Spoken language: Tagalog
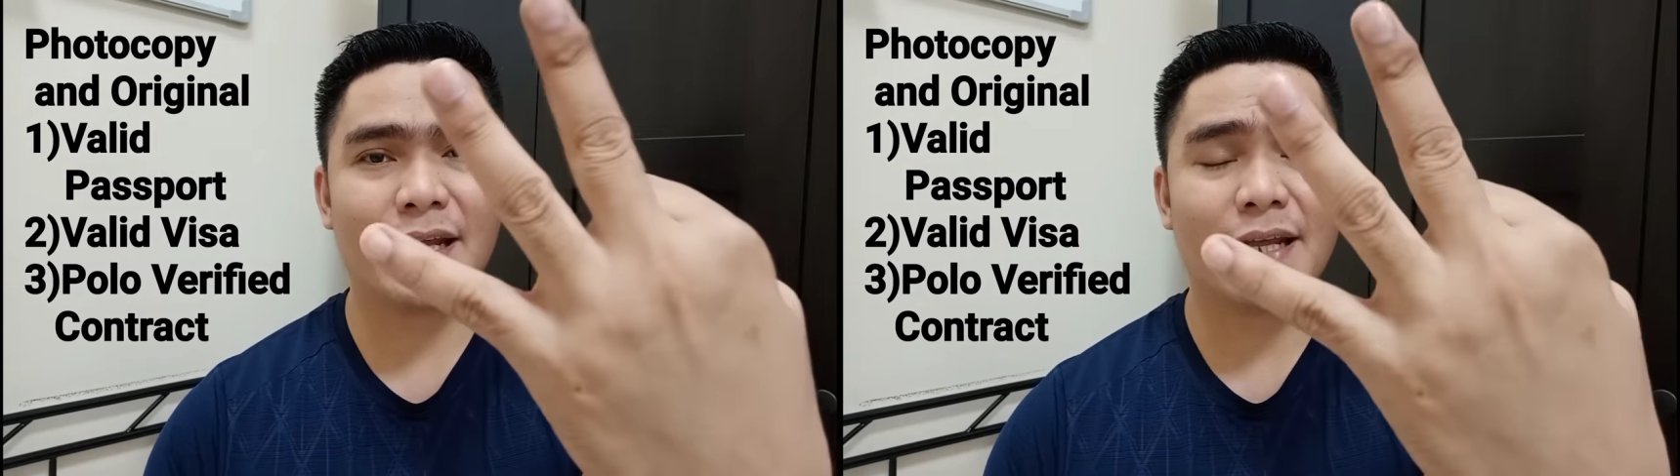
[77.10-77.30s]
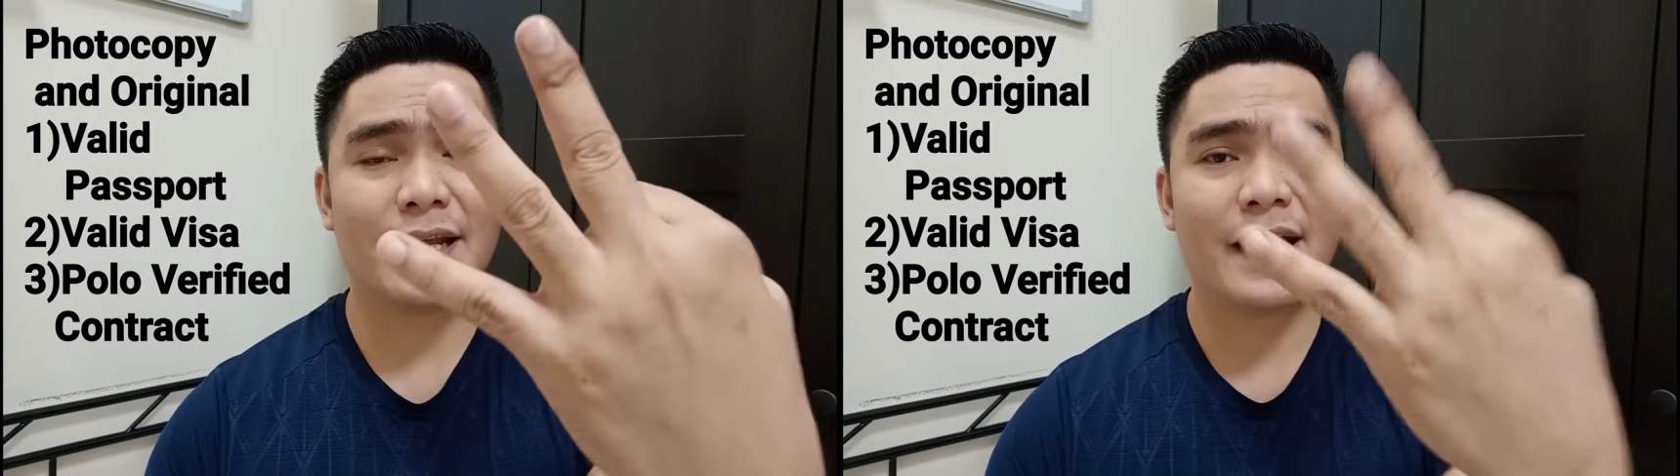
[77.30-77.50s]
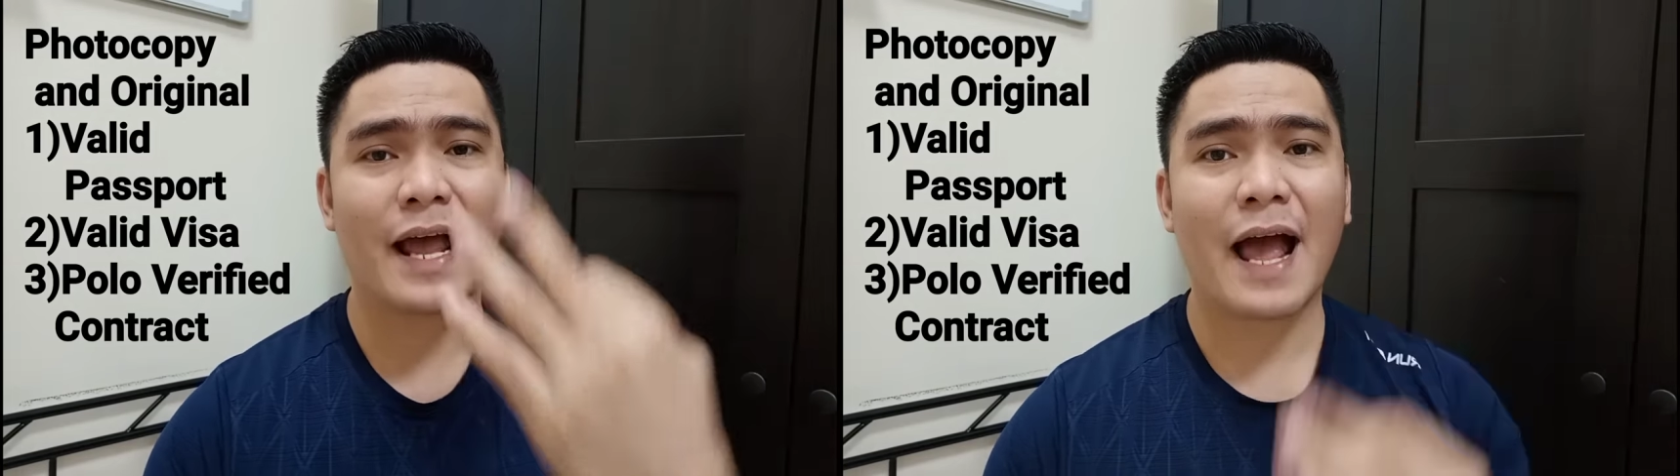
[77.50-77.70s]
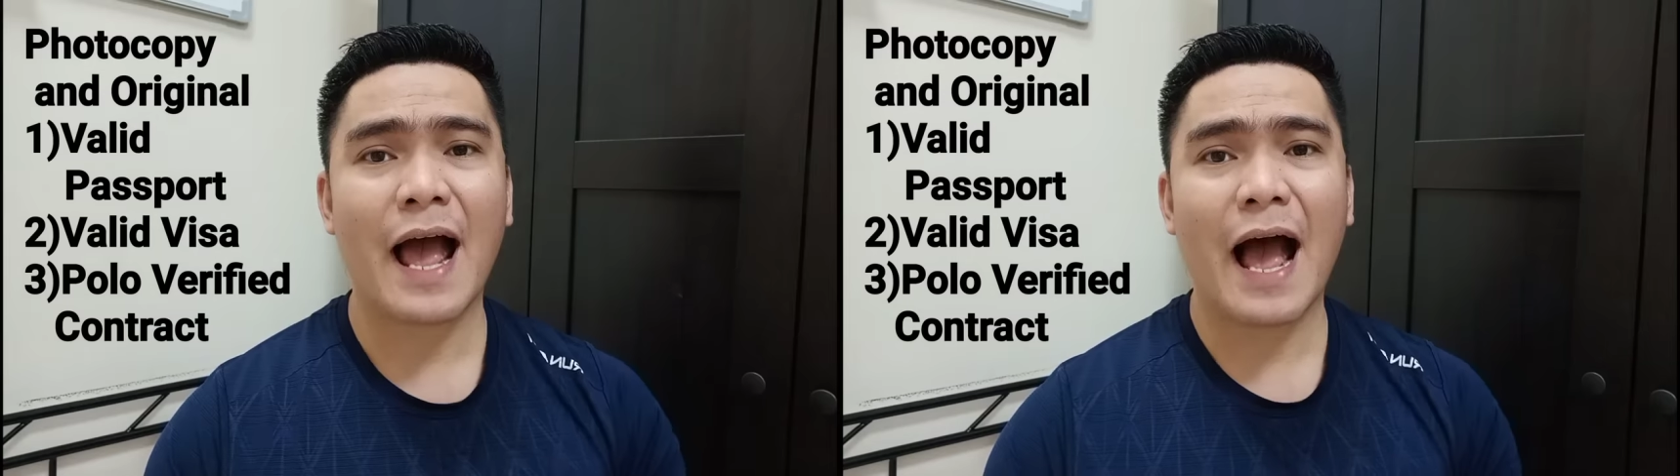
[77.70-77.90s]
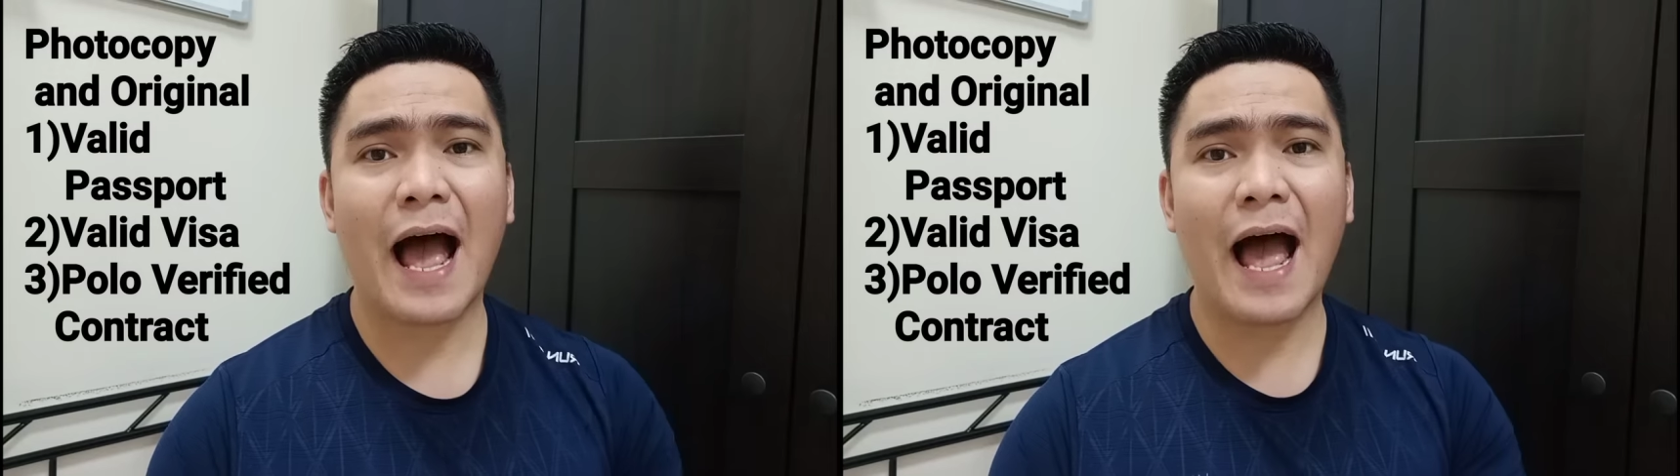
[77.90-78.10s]
3,
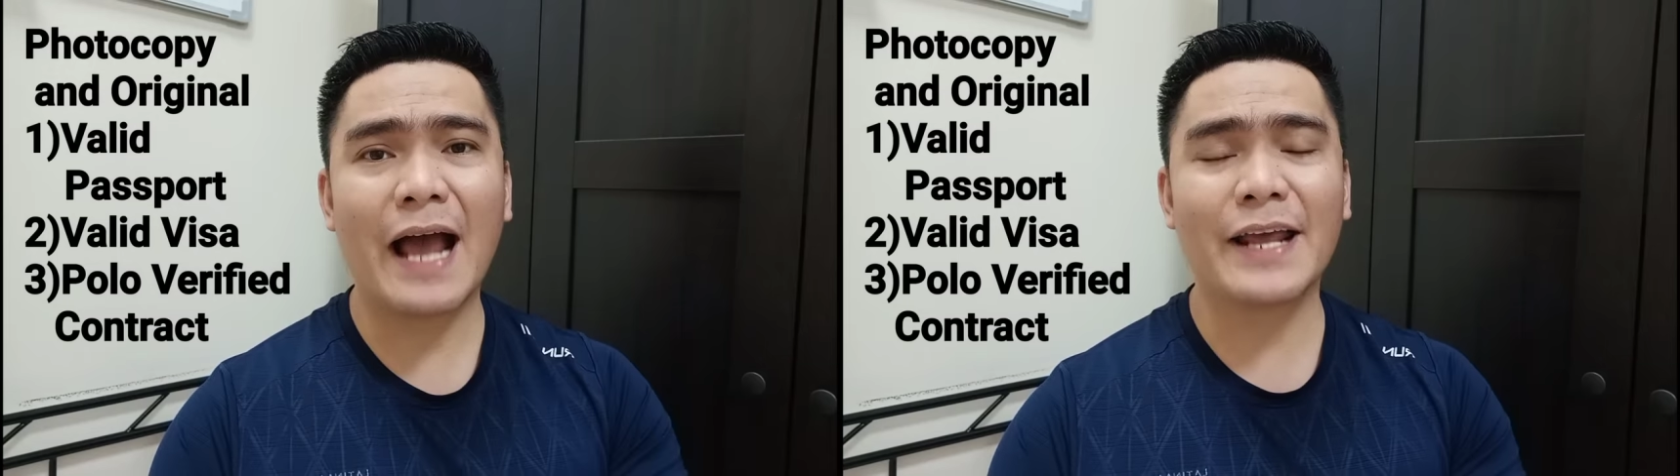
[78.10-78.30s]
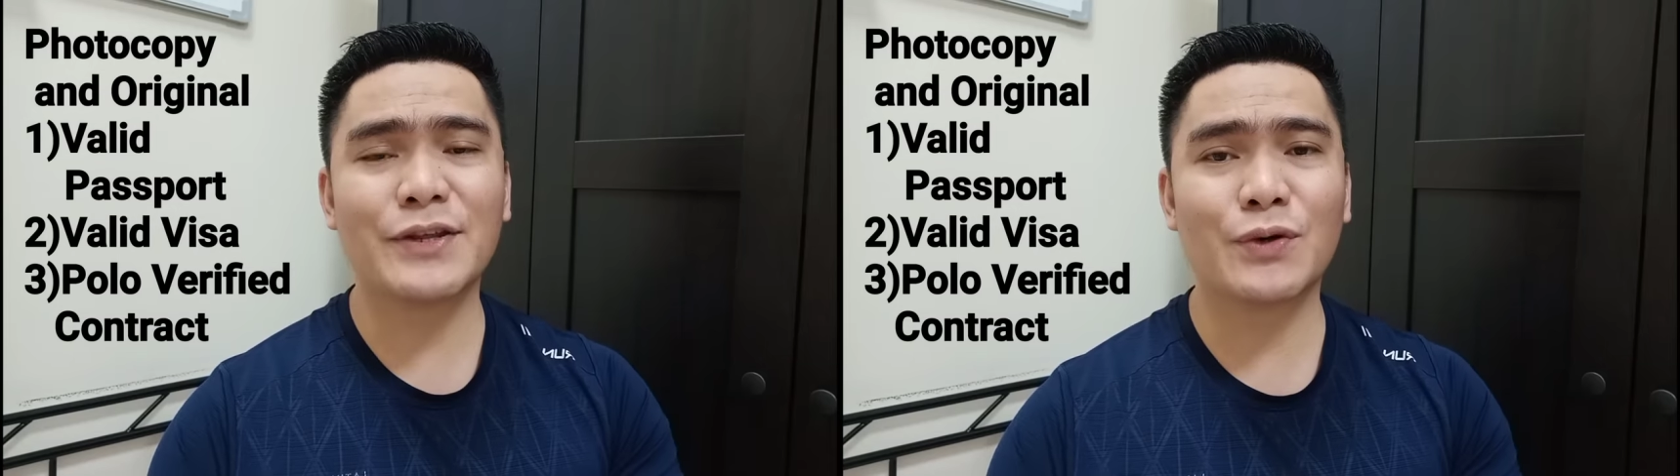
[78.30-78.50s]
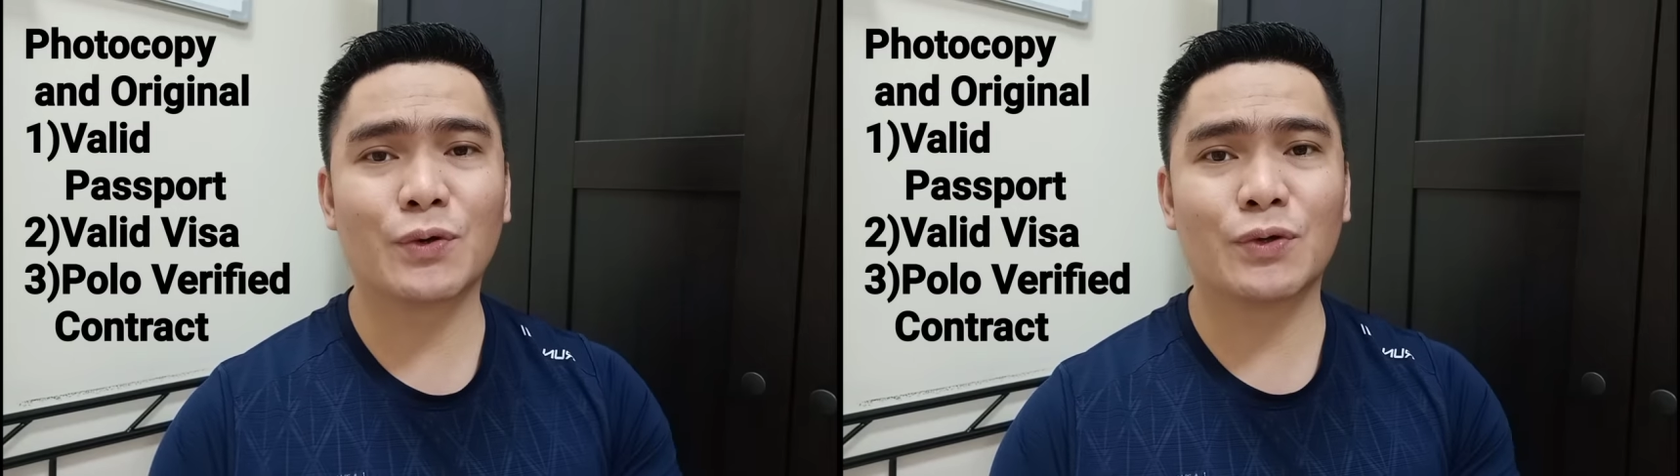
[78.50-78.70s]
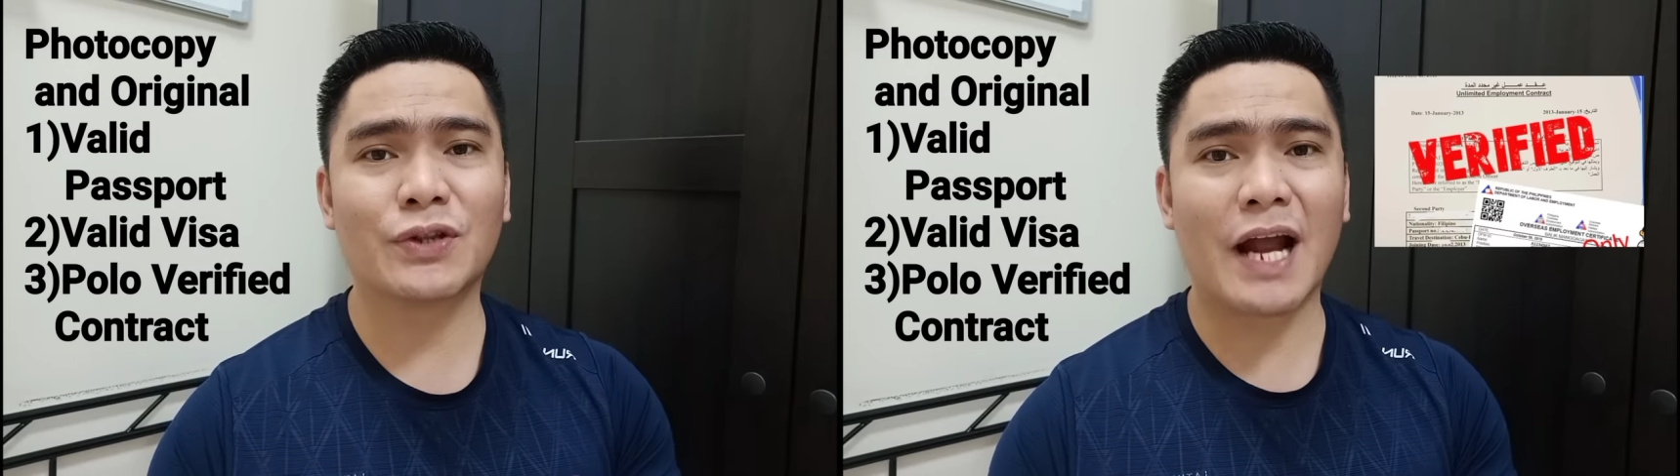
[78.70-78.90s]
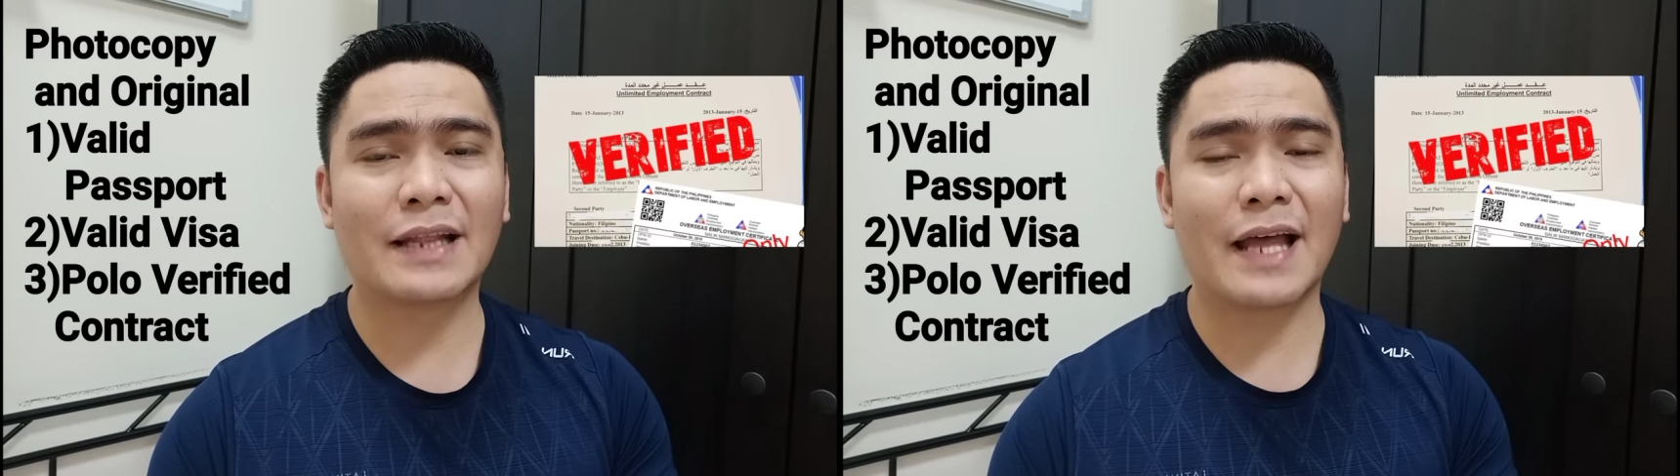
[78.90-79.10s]
ang inyong
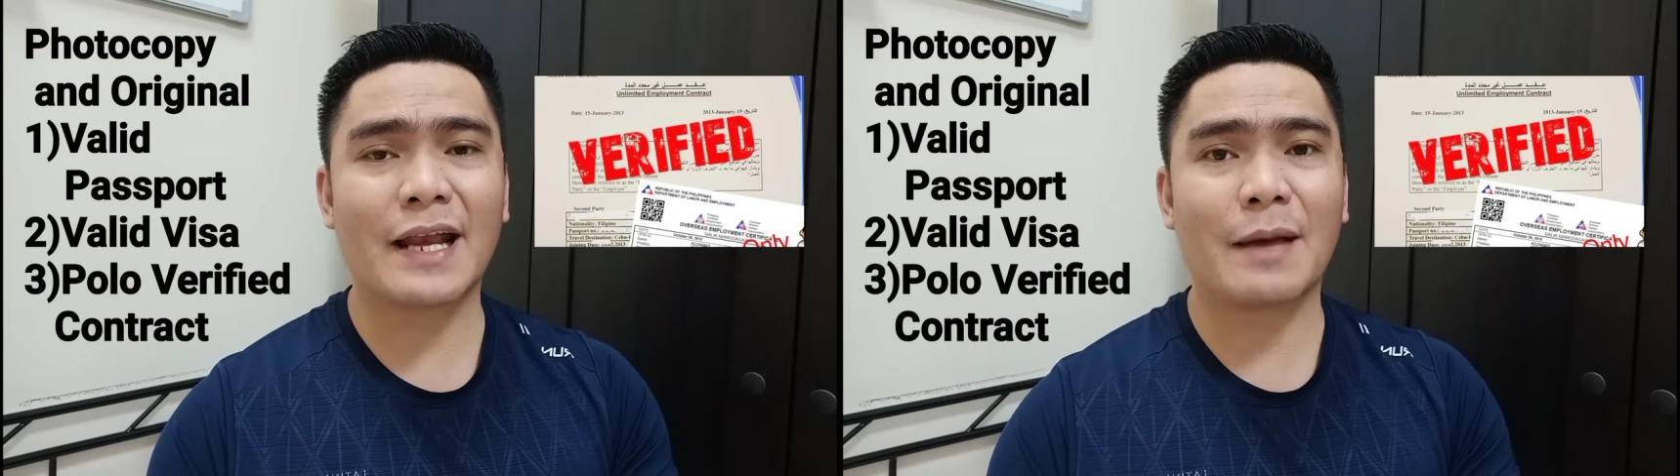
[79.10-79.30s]
kontrata